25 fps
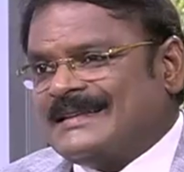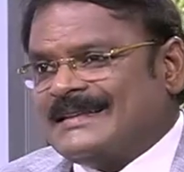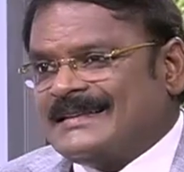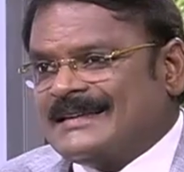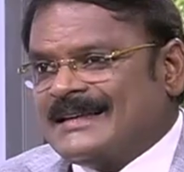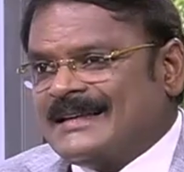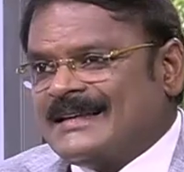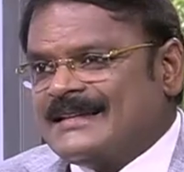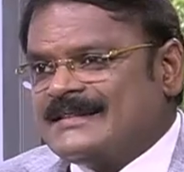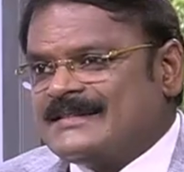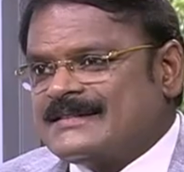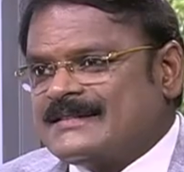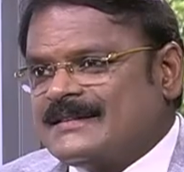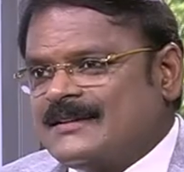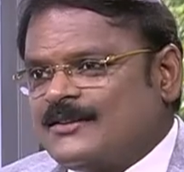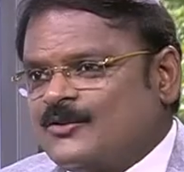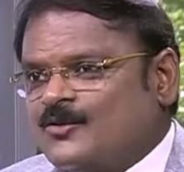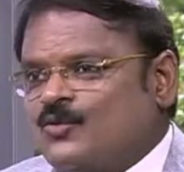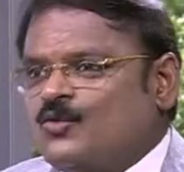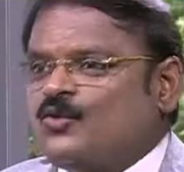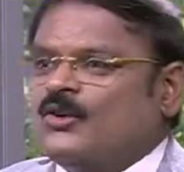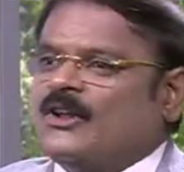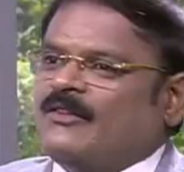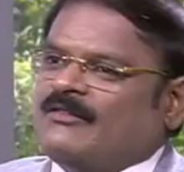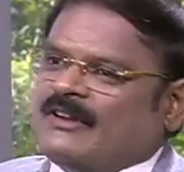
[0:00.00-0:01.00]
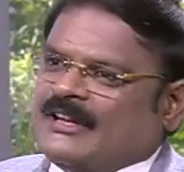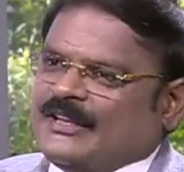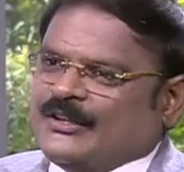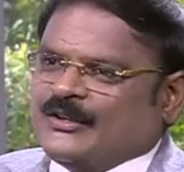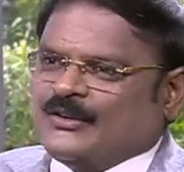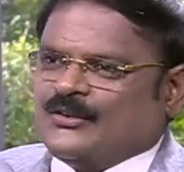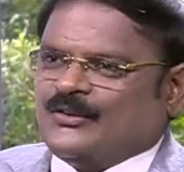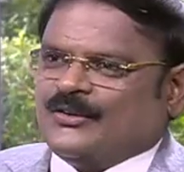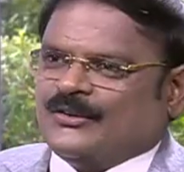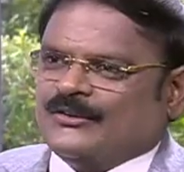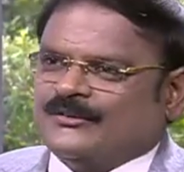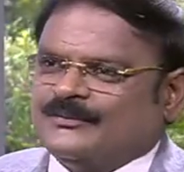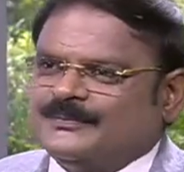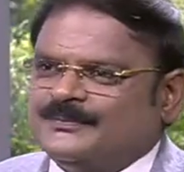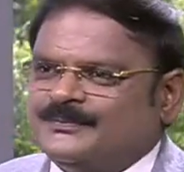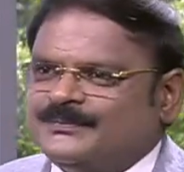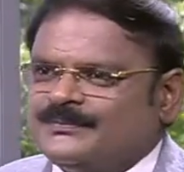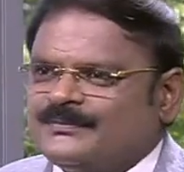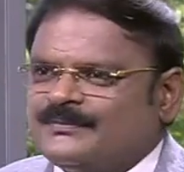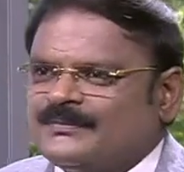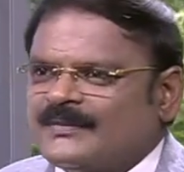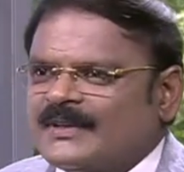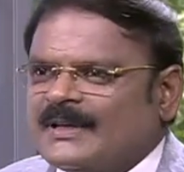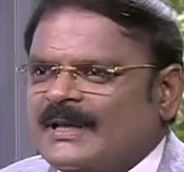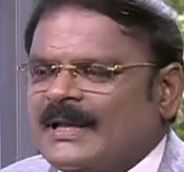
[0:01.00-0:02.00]
எரிச்சல் கூட வலி இருக்கும்
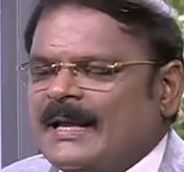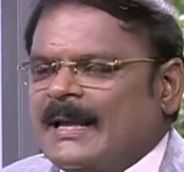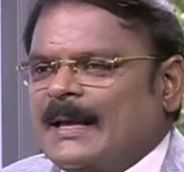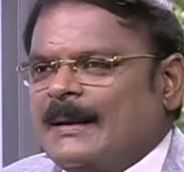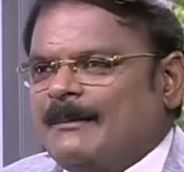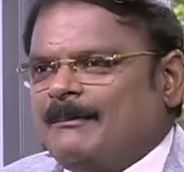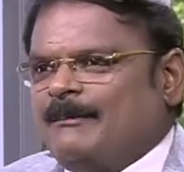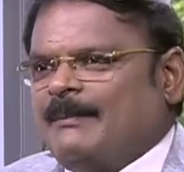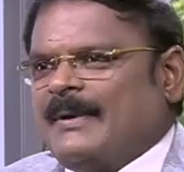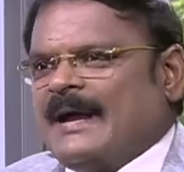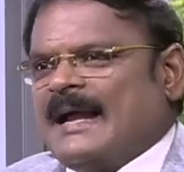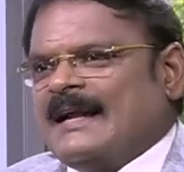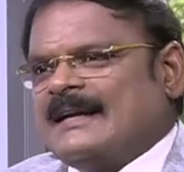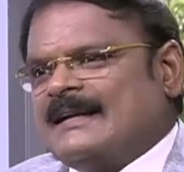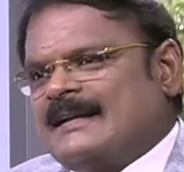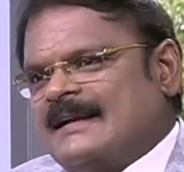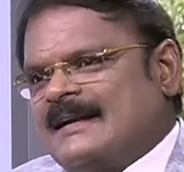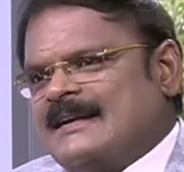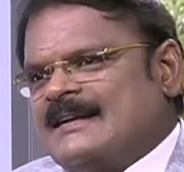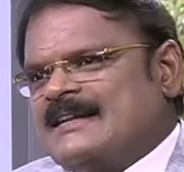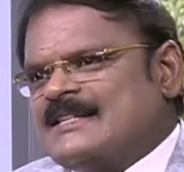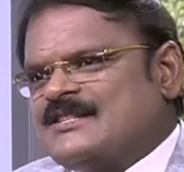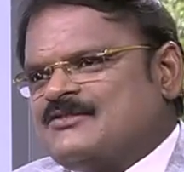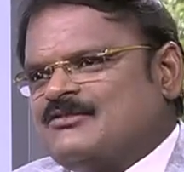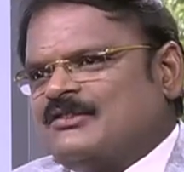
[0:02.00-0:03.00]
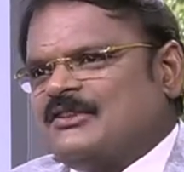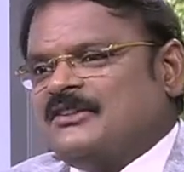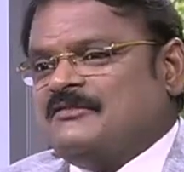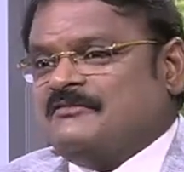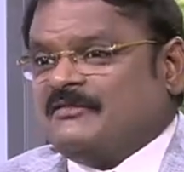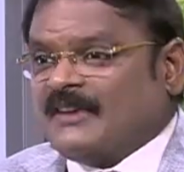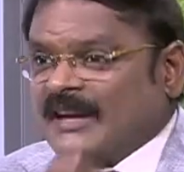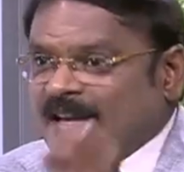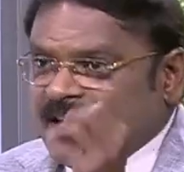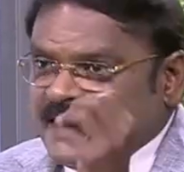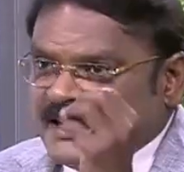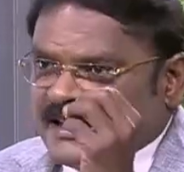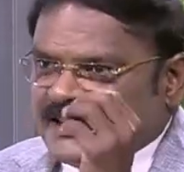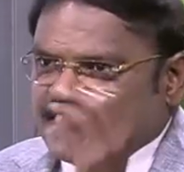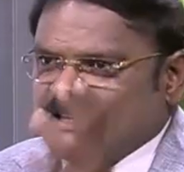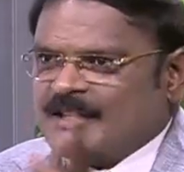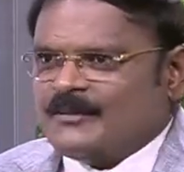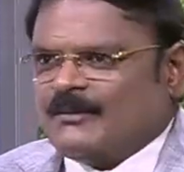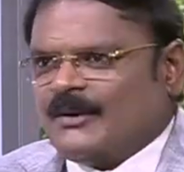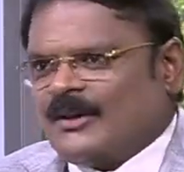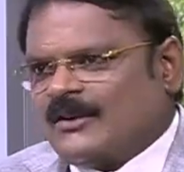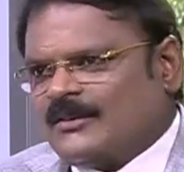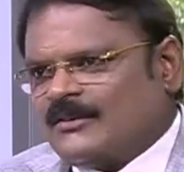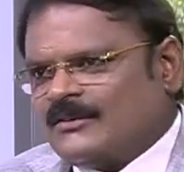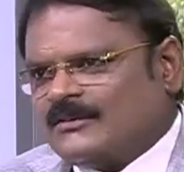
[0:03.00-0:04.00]
பேன்க்ரடைட்டிஸ் வந்து வலி
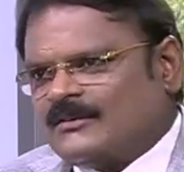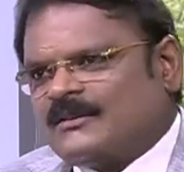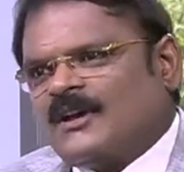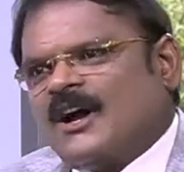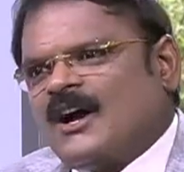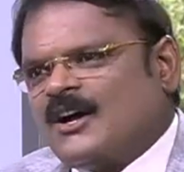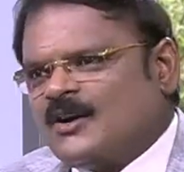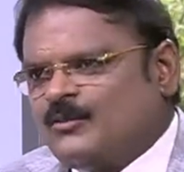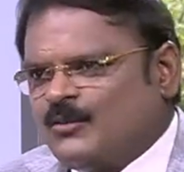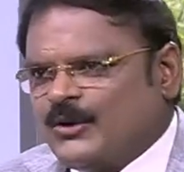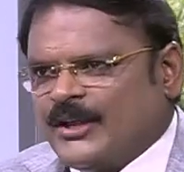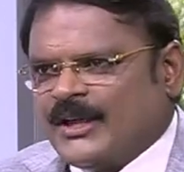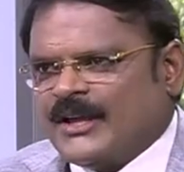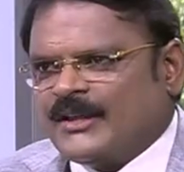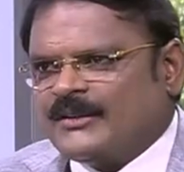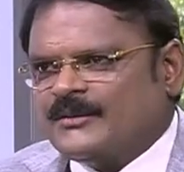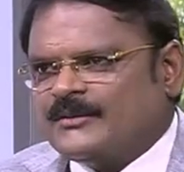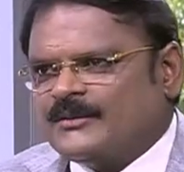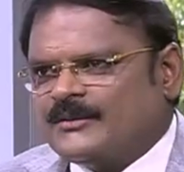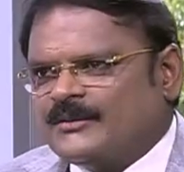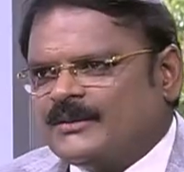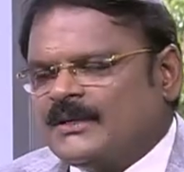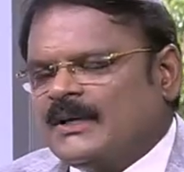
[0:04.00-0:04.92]
அதிகமாக இருக்கும் தாங்க முடியாது